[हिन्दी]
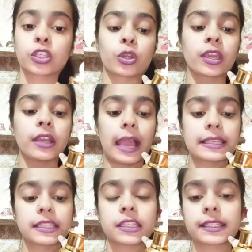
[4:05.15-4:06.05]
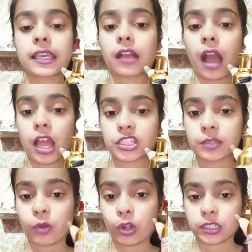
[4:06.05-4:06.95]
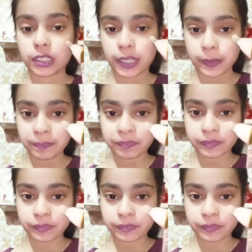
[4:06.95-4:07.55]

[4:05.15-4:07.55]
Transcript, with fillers: क्योंकि गाइज ये इसकी कांच की बॉटल है